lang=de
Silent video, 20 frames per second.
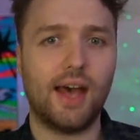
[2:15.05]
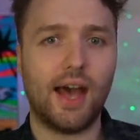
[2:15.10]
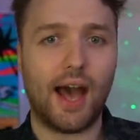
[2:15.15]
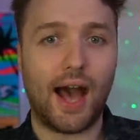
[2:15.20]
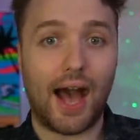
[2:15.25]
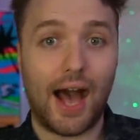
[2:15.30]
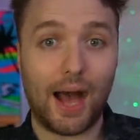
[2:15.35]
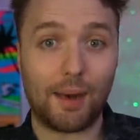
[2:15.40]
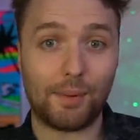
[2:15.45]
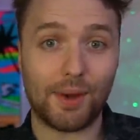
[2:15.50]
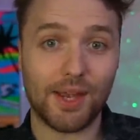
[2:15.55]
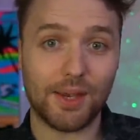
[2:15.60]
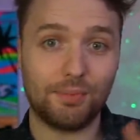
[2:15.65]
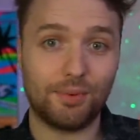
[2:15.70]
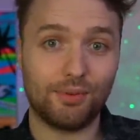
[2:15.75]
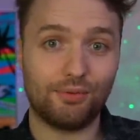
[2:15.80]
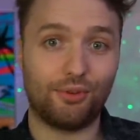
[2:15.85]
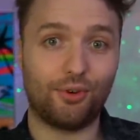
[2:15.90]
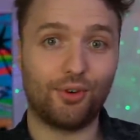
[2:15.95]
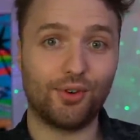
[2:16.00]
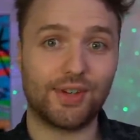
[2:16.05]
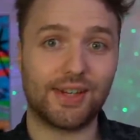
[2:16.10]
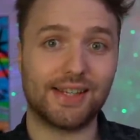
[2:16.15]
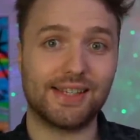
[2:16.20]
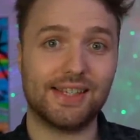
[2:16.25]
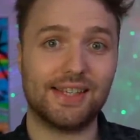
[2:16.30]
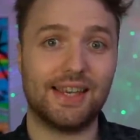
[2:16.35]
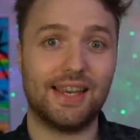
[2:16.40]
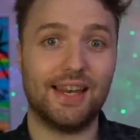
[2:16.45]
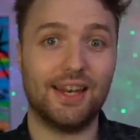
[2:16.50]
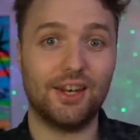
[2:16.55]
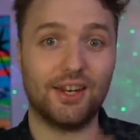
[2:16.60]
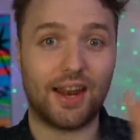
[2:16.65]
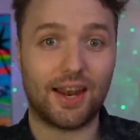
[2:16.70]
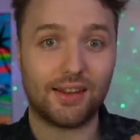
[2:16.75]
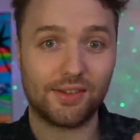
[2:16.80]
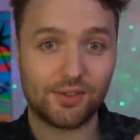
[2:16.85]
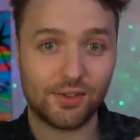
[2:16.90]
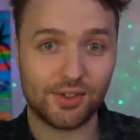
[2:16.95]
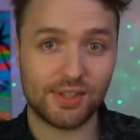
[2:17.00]
Aber ich bin froh, dass ich ihn
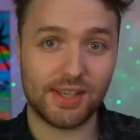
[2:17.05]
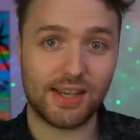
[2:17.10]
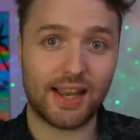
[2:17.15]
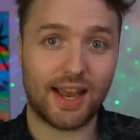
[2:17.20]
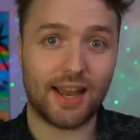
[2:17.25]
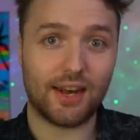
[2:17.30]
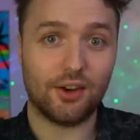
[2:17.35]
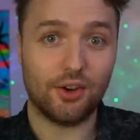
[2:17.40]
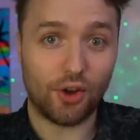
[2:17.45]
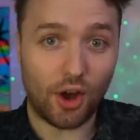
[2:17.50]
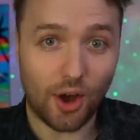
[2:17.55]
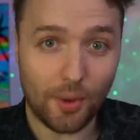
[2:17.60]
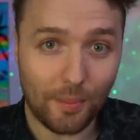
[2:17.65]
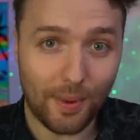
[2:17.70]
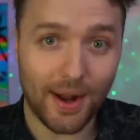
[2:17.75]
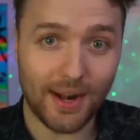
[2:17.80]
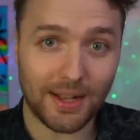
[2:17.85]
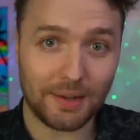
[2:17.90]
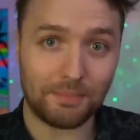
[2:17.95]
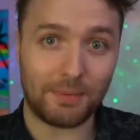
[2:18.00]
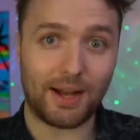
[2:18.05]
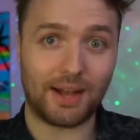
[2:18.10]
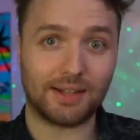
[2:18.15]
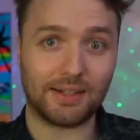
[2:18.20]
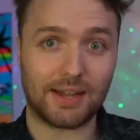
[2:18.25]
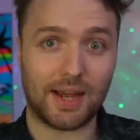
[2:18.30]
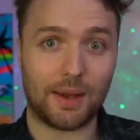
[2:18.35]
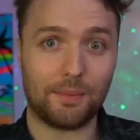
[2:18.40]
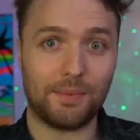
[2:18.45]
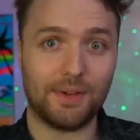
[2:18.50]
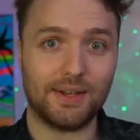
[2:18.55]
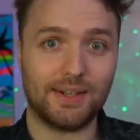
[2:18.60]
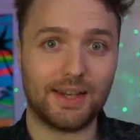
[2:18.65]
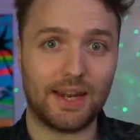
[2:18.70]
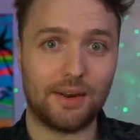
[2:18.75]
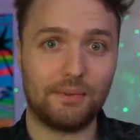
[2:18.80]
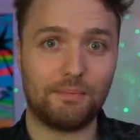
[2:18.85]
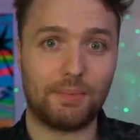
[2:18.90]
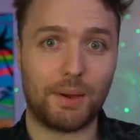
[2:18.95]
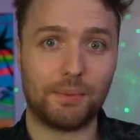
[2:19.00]
dann zur Sicherheit nochmal gemacht habe,
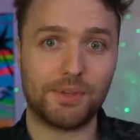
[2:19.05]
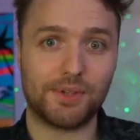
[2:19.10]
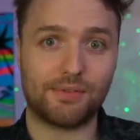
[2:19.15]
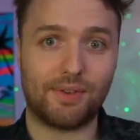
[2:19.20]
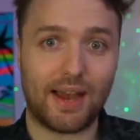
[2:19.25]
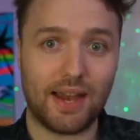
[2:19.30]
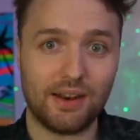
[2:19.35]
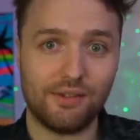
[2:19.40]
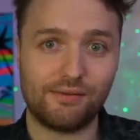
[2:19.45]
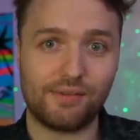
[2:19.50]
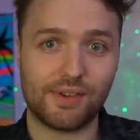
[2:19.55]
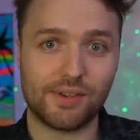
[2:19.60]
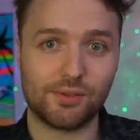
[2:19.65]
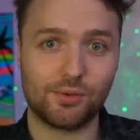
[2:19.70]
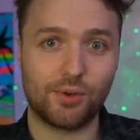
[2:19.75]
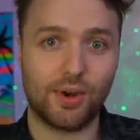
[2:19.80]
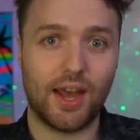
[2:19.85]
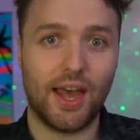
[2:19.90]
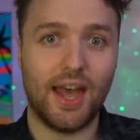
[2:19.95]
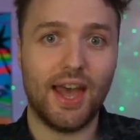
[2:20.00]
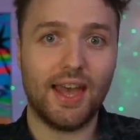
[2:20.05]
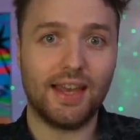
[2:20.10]
denn beim zweiten Versuch